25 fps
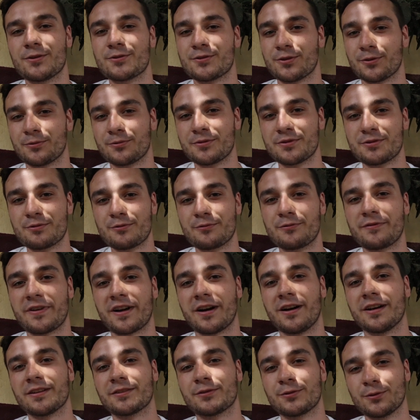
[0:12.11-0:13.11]
aujourd'hui je vais vous
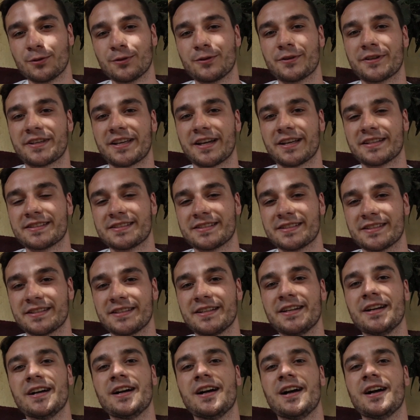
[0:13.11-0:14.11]
faire un tour de
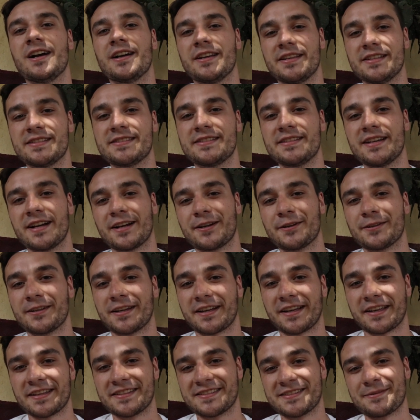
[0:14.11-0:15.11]
quartier ici à
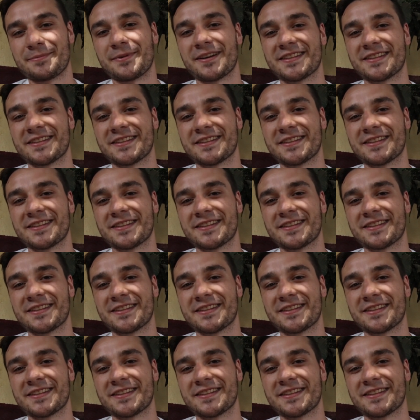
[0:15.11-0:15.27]
Conakry, c'est